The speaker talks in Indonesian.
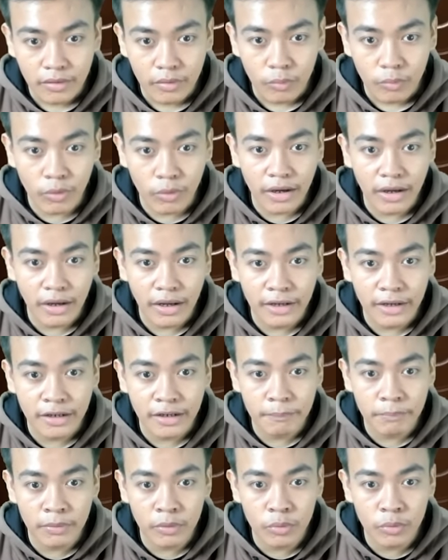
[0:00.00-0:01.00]
Wah, ada
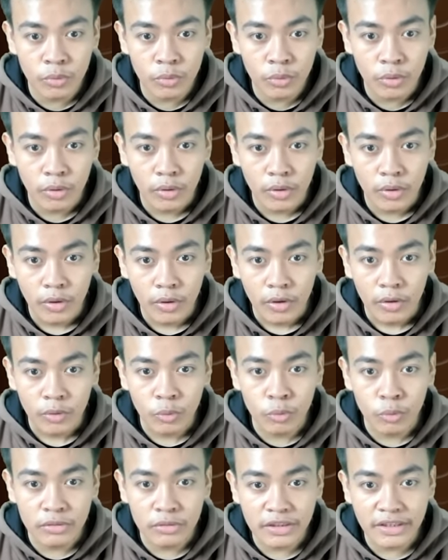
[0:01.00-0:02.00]
perlu
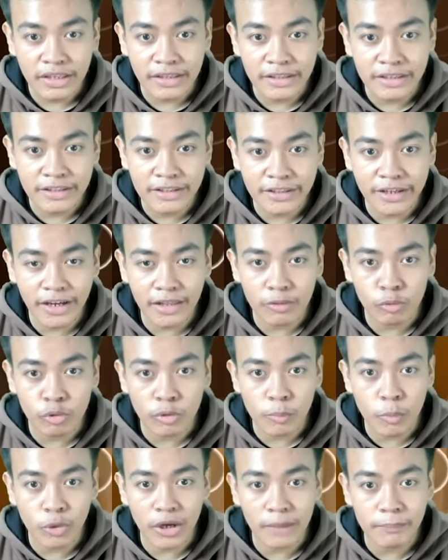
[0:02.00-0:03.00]
kunci kayak gini, guys, untuk
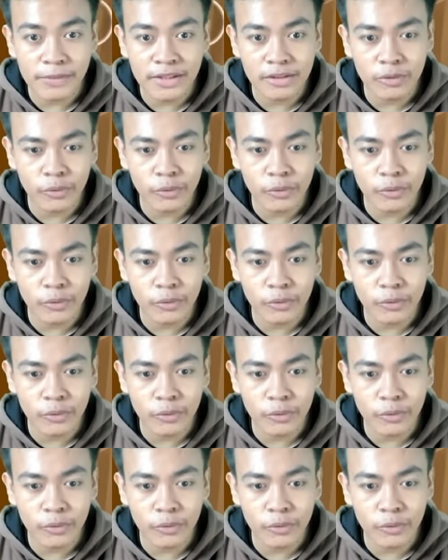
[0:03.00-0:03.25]
buka pintu